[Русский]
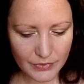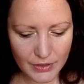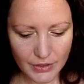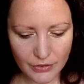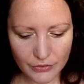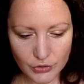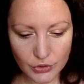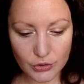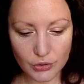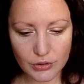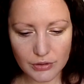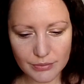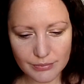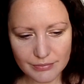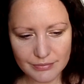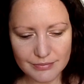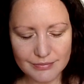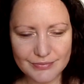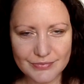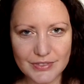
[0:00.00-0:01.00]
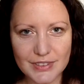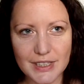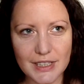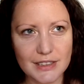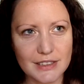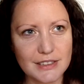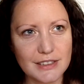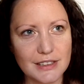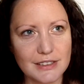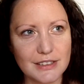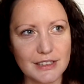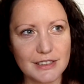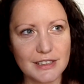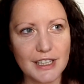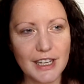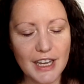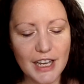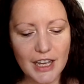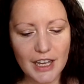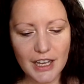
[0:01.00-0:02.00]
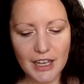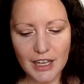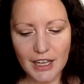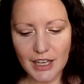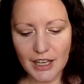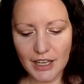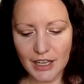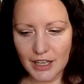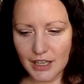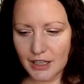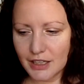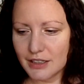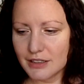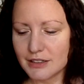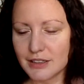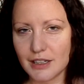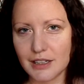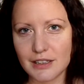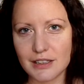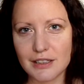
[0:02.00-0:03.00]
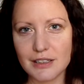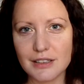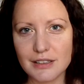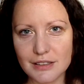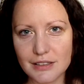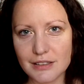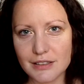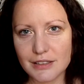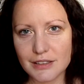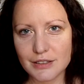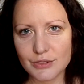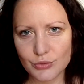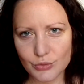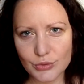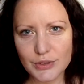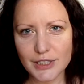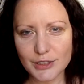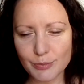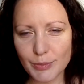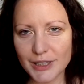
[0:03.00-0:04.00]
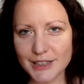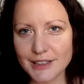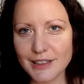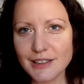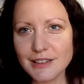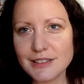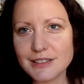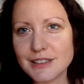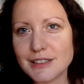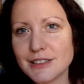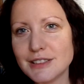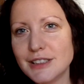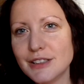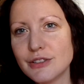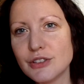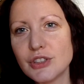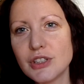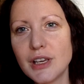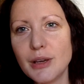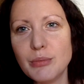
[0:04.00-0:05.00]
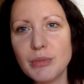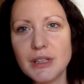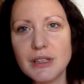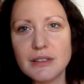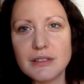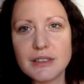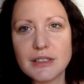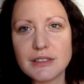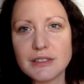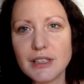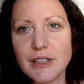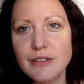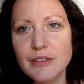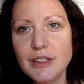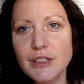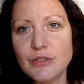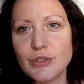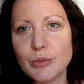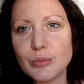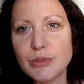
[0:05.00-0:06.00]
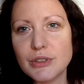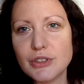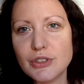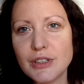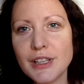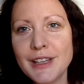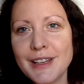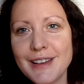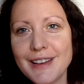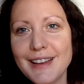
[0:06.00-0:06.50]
все, как сказать, так, ну у нас болталка, девочки, я медленно разговариваю обычно.